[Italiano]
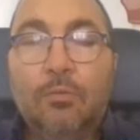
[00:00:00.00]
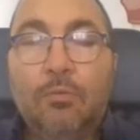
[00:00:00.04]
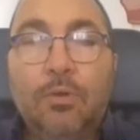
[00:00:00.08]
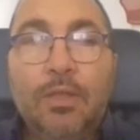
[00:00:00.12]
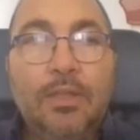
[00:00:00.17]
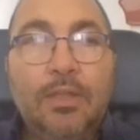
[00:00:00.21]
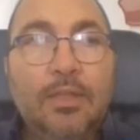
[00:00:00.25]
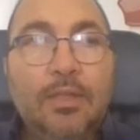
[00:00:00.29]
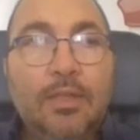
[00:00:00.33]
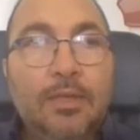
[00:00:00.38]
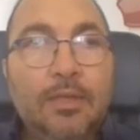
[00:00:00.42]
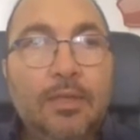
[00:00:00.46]

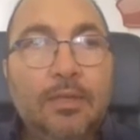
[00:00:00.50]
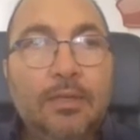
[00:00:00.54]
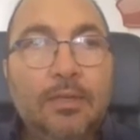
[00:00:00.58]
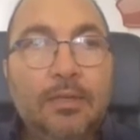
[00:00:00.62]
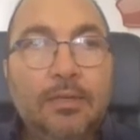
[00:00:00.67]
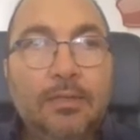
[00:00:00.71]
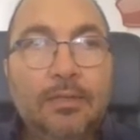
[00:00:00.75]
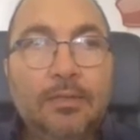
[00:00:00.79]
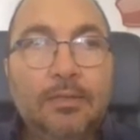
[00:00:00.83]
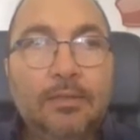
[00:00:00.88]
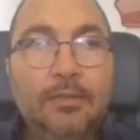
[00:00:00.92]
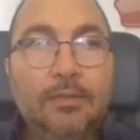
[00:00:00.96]
Quindi
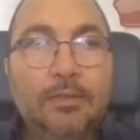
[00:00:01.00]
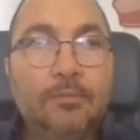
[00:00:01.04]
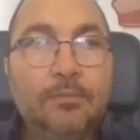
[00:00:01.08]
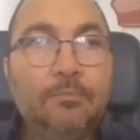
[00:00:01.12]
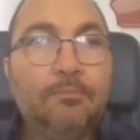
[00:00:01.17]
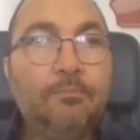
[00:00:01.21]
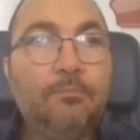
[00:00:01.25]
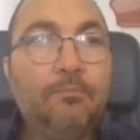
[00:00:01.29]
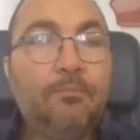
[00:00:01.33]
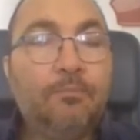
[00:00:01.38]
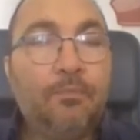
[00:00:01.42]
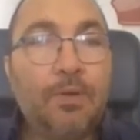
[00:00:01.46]

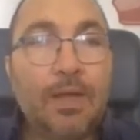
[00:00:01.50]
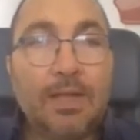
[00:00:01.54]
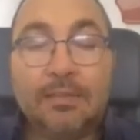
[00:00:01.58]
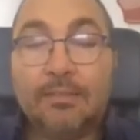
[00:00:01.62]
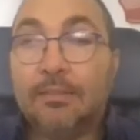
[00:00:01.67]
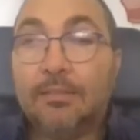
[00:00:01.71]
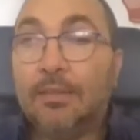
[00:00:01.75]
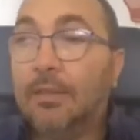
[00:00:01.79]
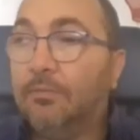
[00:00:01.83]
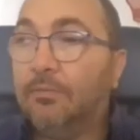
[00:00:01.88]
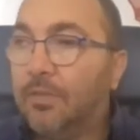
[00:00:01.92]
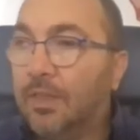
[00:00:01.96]
eh,
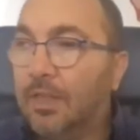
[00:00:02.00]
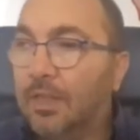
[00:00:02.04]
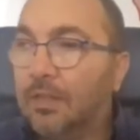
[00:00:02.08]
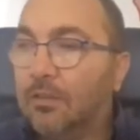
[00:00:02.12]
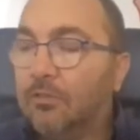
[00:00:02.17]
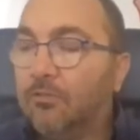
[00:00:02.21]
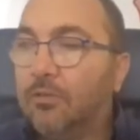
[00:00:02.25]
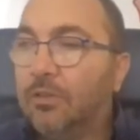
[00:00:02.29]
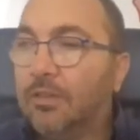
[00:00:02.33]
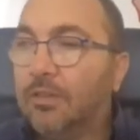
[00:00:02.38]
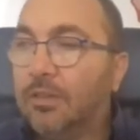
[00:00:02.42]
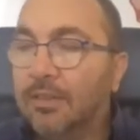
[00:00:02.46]
fase fra
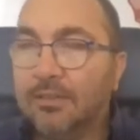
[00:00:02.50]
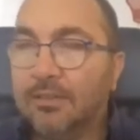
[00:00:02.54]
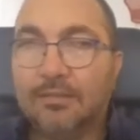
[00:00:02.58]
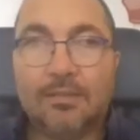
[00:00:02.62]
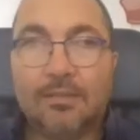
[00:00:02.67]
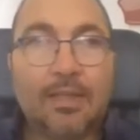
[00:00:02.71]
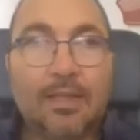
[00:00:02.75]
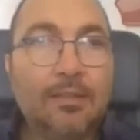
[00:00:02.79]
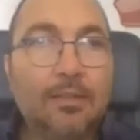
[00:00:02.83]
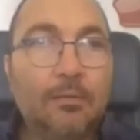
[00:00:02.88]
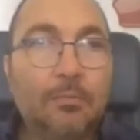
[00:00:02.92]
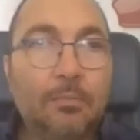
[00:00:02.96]
l'altro
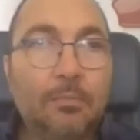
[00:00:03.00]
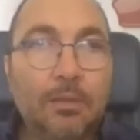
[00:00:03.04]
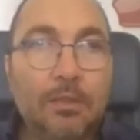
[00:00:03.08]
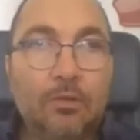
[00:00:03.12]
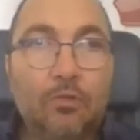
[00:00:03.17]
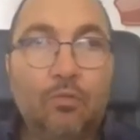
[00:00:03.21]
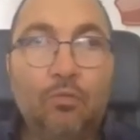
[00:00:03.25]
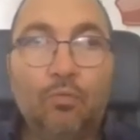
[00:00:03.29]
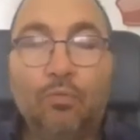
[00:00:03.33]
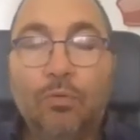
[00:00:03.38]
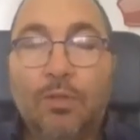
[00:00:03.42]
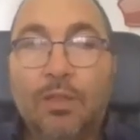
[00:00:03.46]
interessante
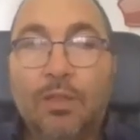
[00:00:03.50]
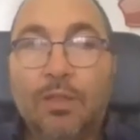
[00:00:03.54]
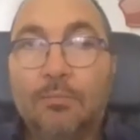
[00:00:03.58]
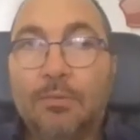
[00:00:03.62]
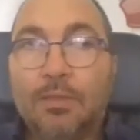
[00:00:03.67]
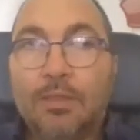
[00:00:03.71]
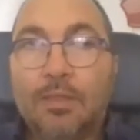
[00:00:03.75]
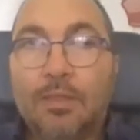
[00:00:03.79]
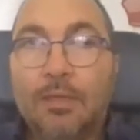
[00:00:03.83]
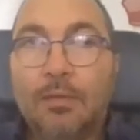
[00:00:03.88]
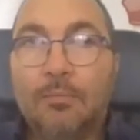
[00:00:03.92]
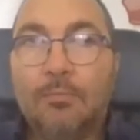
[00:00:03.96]
per
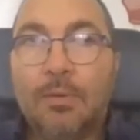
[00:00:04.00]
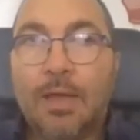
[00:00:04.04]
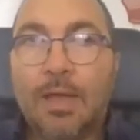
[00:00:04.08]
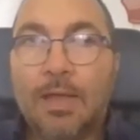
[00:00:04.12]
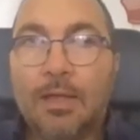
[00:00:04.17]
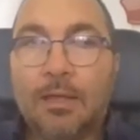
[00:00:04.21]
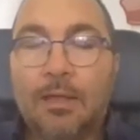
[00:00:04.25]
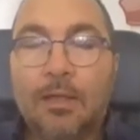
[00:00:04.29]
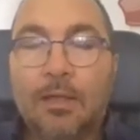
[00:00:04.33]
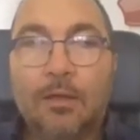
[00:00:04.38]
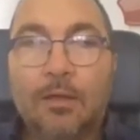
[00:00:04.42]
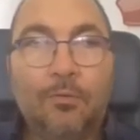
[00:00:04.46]
chiudere perché
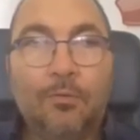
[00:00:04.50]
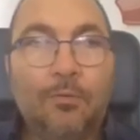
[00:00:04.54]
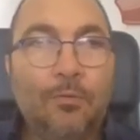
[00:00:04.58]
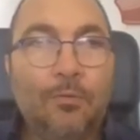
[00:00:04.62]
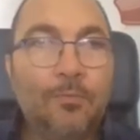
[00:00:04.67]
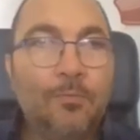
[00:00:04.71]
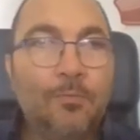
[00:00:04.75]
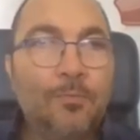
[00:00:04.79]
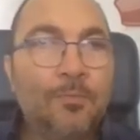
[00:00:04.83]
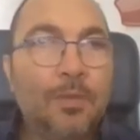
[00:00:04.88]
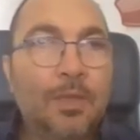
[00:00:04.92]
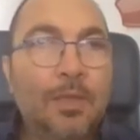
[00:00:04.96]

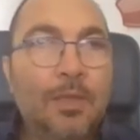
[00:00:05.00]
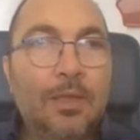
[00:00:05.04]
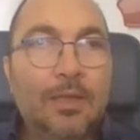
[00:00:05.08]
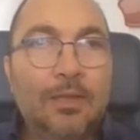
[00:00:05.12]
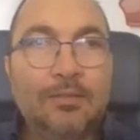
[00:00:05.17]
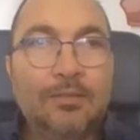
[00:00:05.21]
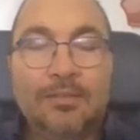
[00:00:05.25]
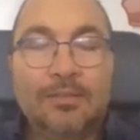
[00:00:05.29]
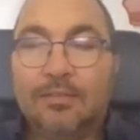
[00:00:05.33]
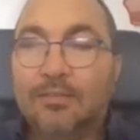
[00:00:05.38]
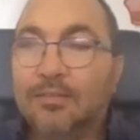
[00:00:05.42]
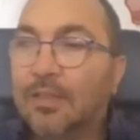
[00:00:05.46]
mancano
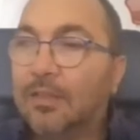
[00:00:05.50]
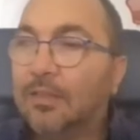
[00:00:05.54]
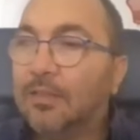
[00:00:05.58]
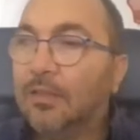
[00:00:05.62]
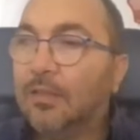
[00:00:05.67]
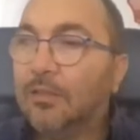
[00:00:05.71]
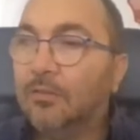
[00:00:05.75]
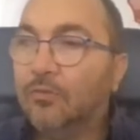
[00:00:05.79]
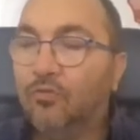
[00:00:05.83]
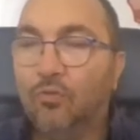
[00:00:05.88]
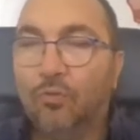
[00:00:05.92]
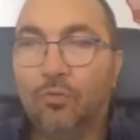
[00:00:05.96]

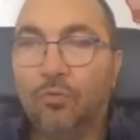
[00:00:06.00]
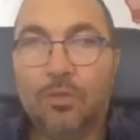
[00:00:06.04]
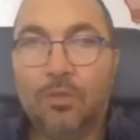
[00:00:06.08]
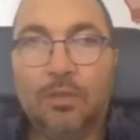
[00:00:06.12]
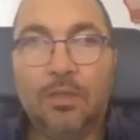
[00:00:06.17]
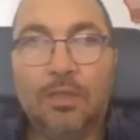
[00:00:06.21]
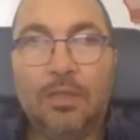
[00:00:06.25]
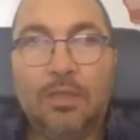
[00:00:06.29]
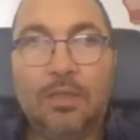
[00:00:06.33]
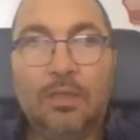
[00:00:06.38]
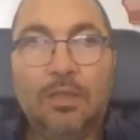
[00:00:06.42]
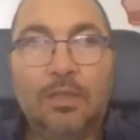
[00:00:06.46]
60
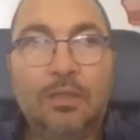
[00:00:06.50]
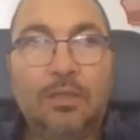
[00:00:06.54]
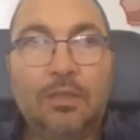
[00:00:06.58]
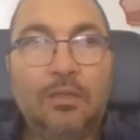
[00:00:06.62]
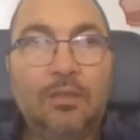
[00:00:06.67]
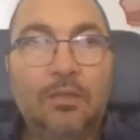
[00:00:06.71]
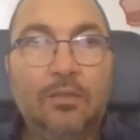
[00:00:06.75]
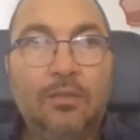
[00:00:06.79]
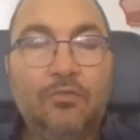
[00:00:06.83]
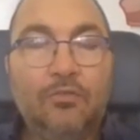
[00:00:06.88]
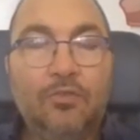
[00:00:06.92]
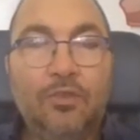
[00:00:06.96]

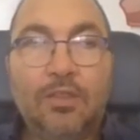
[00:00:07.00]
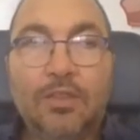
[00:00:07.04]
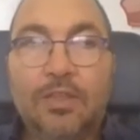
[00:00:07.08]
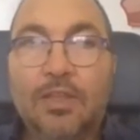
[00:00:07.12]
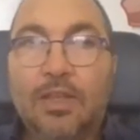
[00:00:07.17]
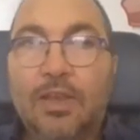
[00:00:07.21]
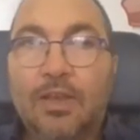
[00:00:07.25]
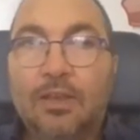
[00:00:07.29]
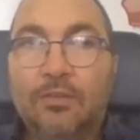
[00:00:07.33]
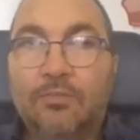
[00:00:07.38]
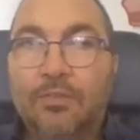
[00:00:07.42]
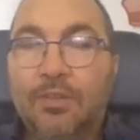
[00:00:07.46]
giorni
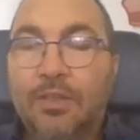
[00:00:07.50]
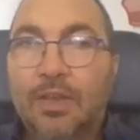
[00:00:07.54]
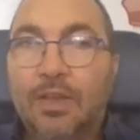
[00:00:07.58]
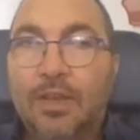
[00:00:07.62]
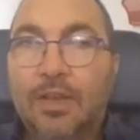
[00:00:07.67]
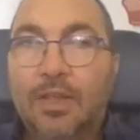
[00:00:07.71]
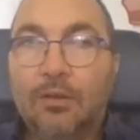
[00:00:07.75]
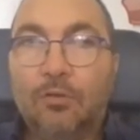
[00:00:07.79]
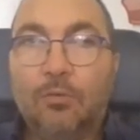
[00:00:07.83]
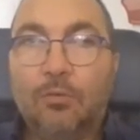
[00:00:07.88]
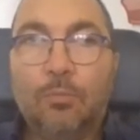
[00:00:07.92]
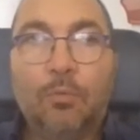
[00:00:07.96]
circa alla
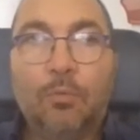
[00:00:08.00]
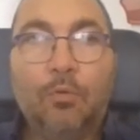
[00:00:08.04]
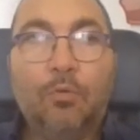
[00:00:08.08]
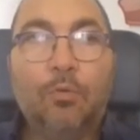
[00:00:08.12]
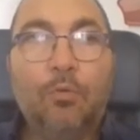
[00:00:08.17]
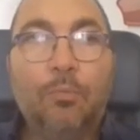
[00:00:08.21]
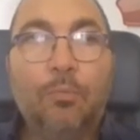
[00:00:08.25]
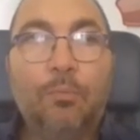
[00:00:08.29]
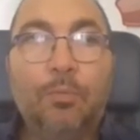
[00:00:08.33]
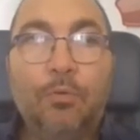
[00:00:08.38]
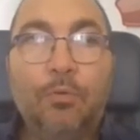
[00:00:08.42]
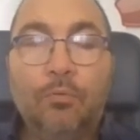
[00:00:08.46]
fine dell'anno,
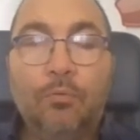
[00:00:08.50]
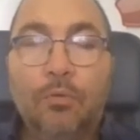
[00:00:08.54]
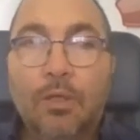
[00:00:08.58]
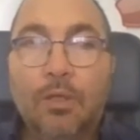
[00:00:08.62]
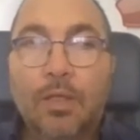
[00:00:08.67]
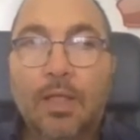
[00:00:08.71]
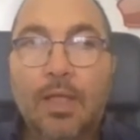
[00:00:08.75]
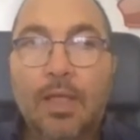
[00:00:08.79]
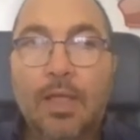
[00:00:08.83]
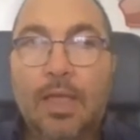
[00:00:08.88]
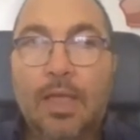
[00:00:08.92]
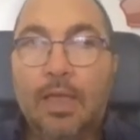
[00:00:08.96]
poco più,